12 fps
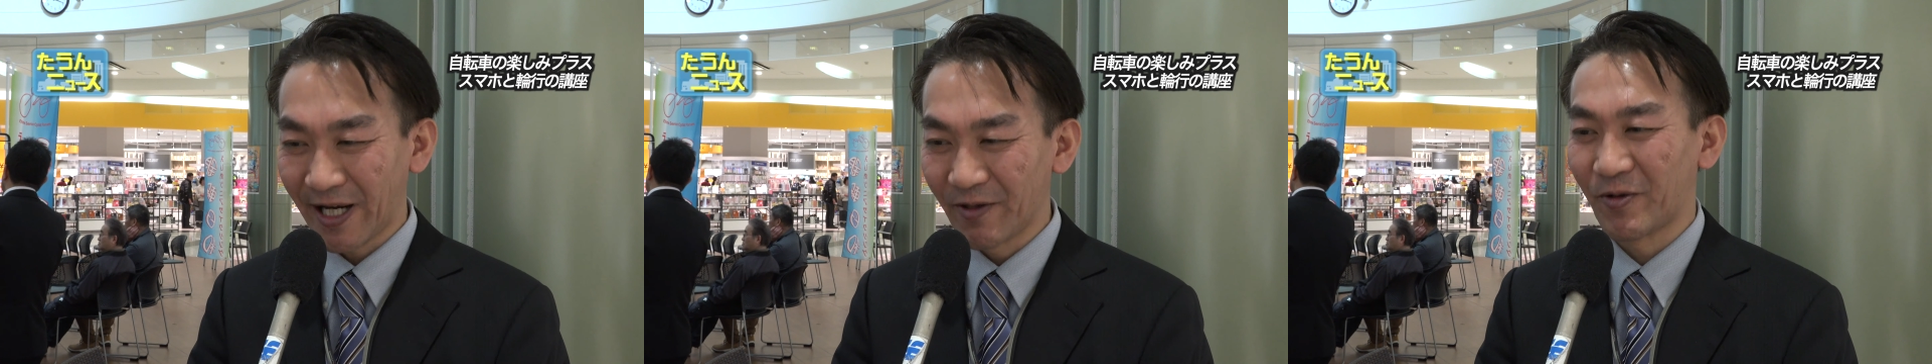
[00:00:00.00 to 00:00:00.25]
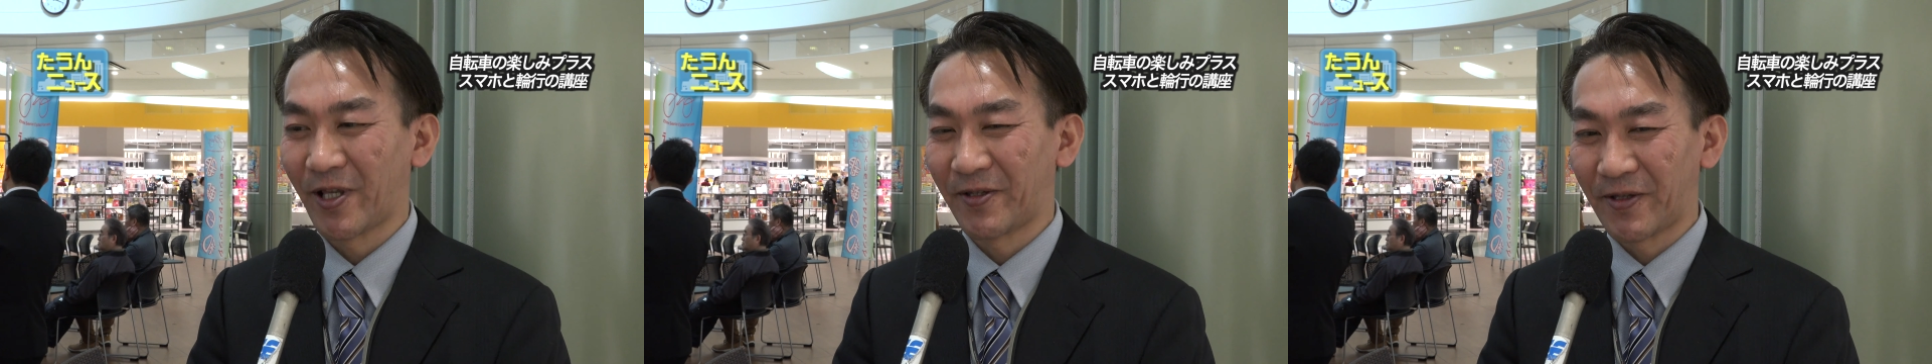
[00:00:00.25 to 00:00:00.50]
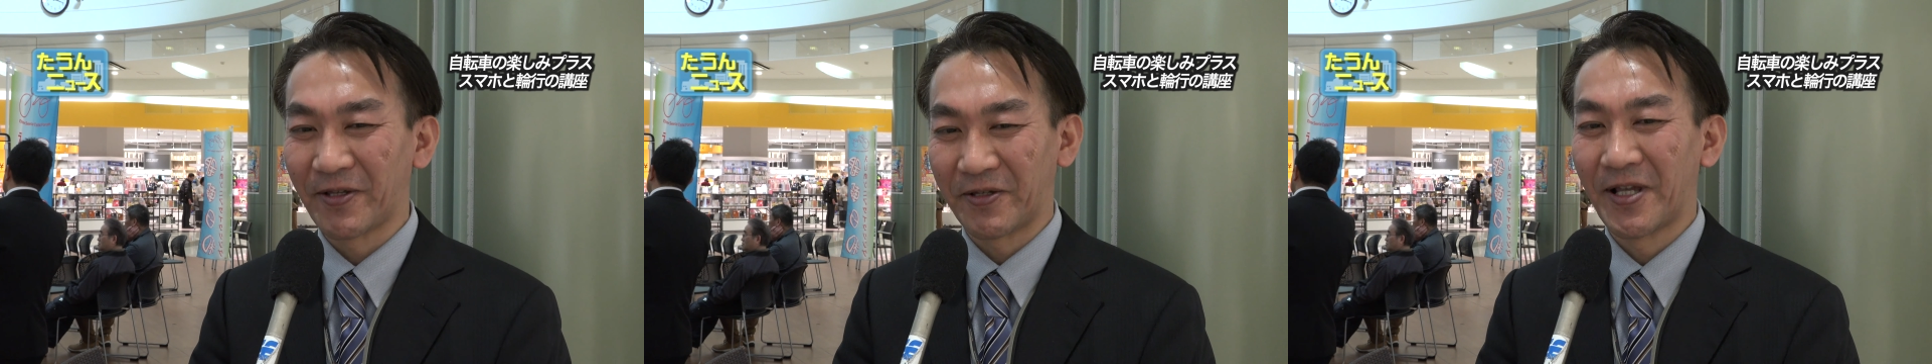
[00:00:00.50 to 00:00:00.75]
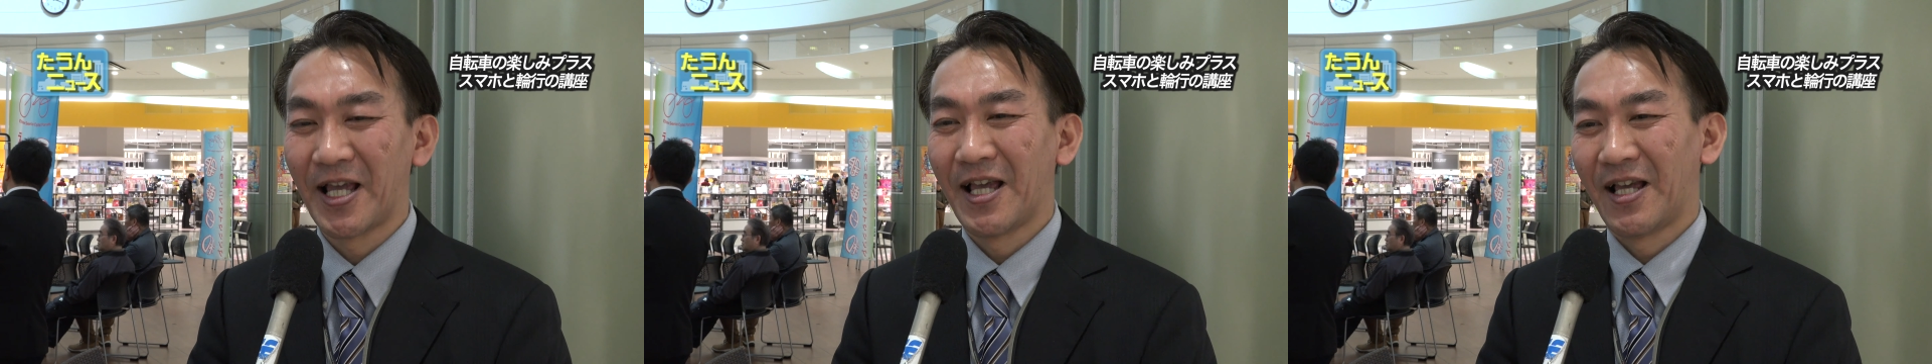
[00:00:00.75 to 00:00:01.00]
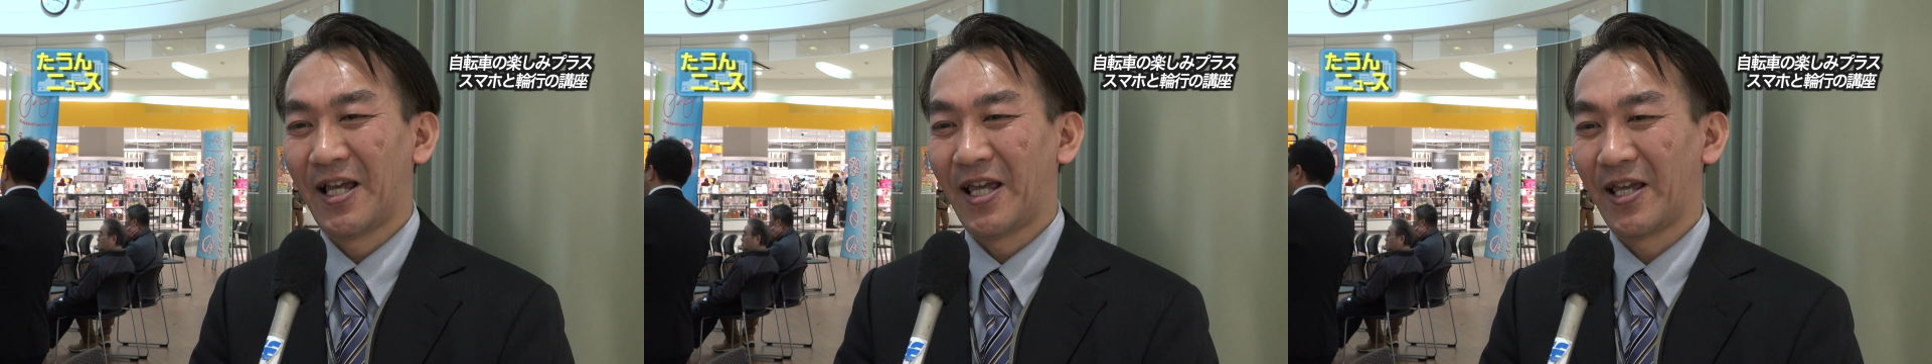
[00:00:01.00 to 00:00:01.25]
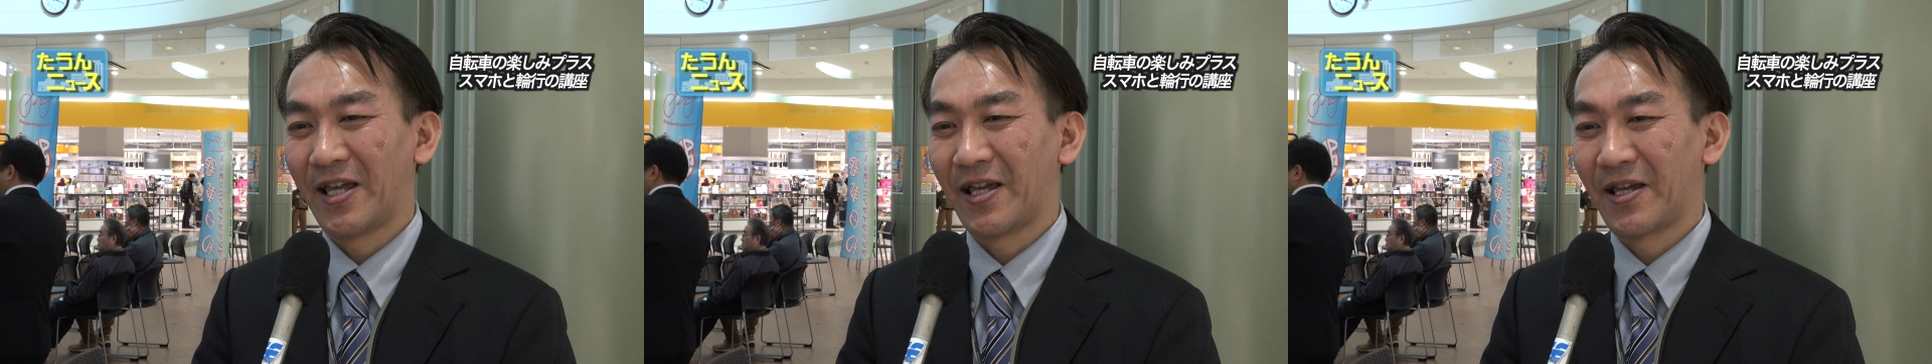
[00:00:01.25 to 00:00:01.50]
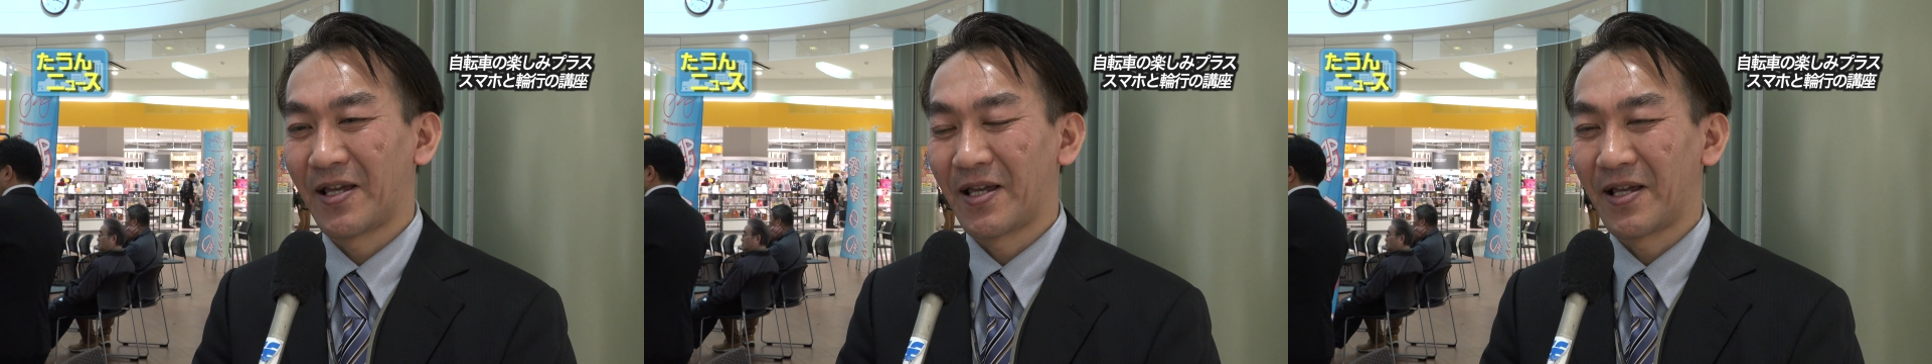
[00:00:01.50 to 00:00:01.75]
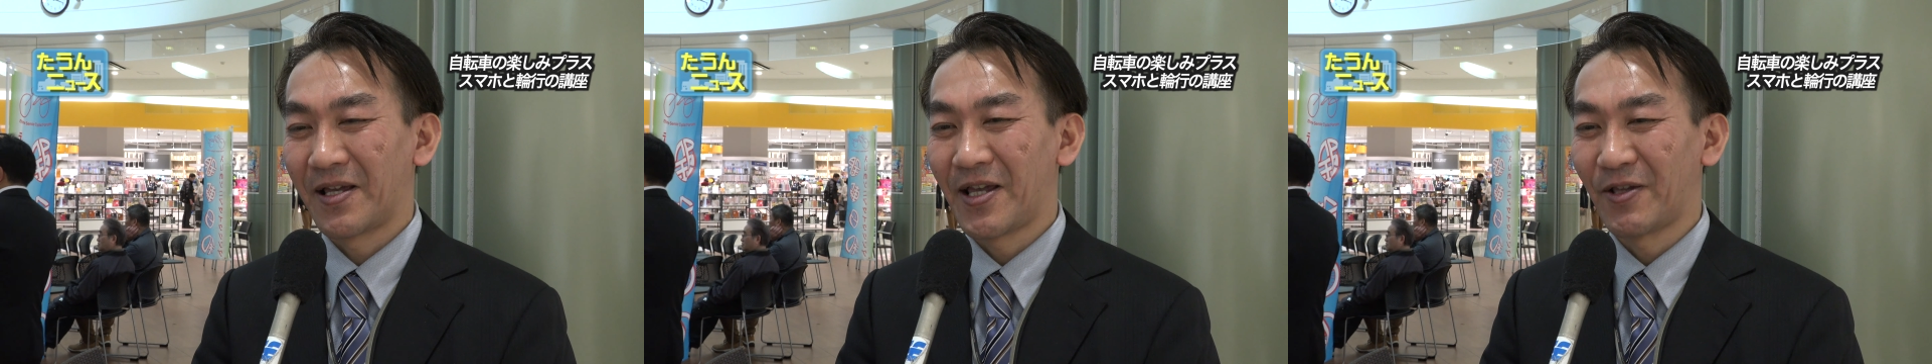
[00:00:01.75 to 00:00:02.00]
たりの季節です、
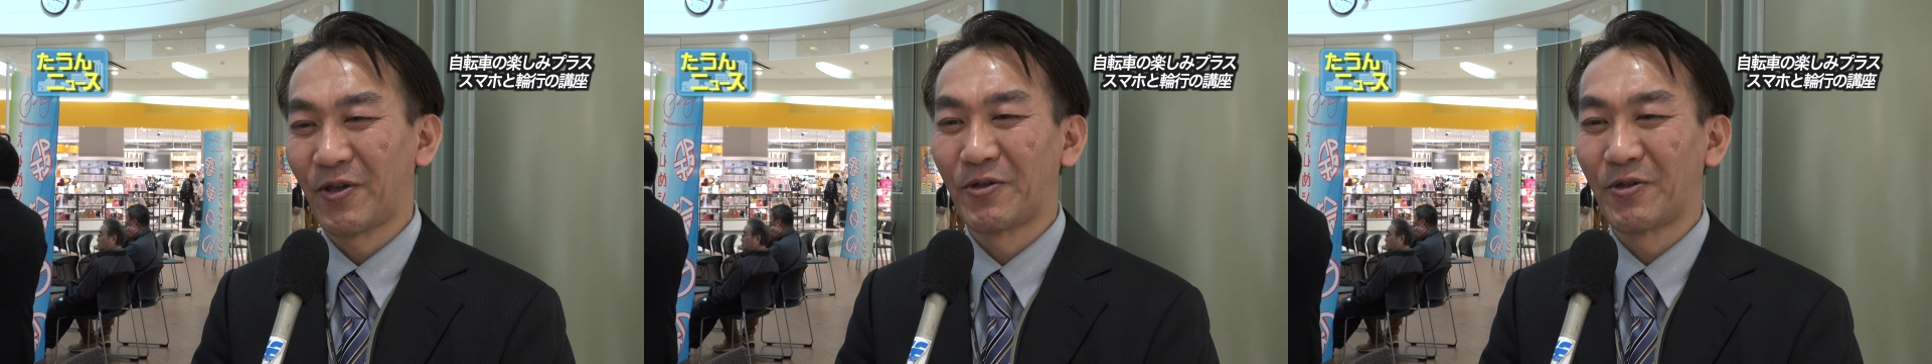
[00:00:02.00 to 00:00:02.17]
えー、